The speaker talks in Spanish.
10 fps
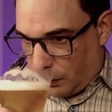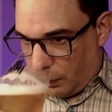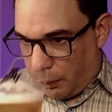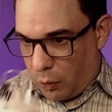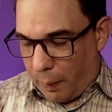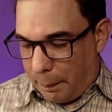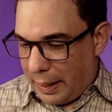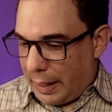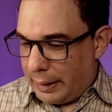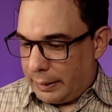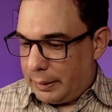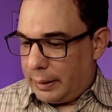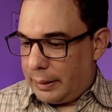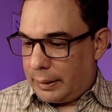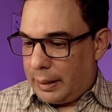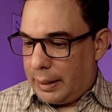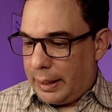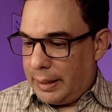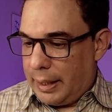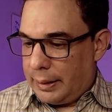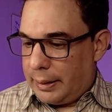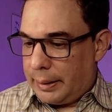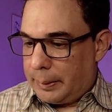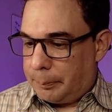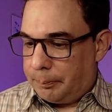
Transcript: poco a pan, a, galleta,